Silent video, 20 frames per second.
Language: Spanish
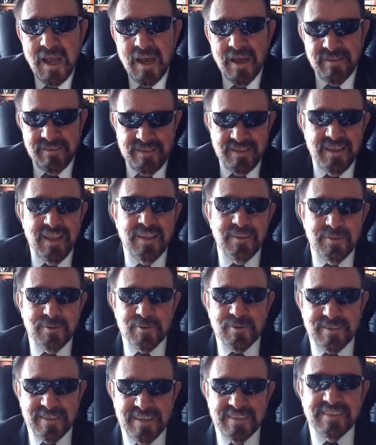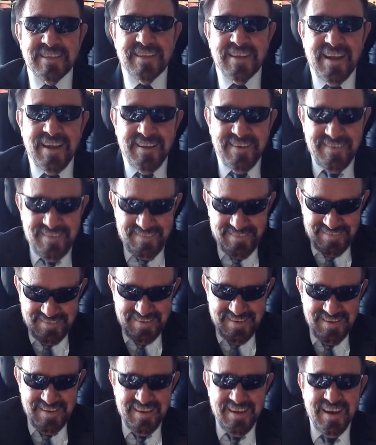haciendo retirar
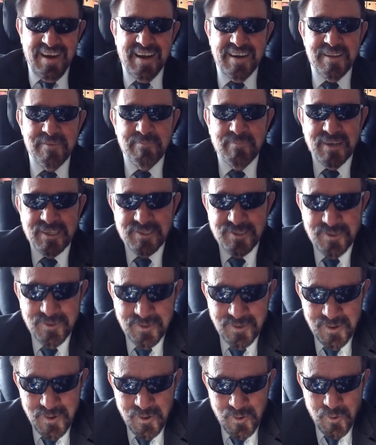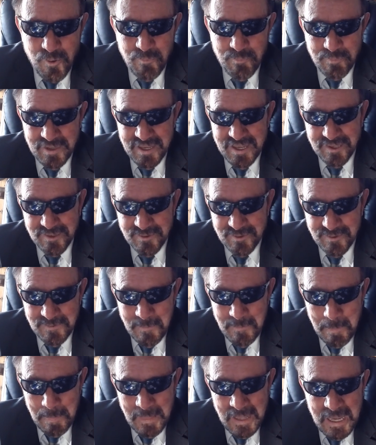al invasor con miedo.
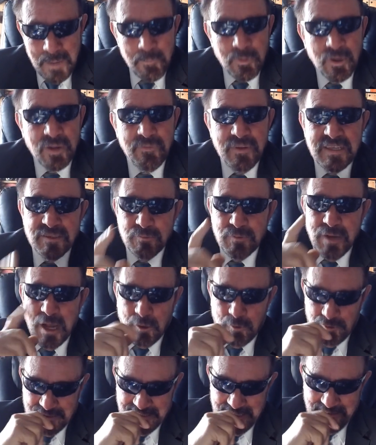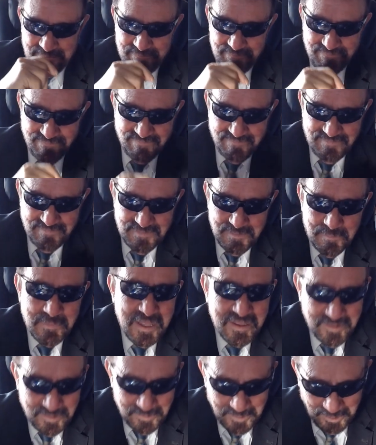Porque decir una cosa, voy a
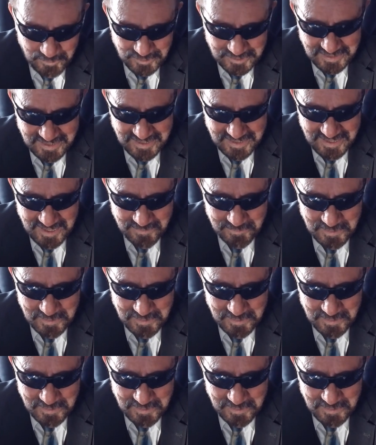decir una cosa al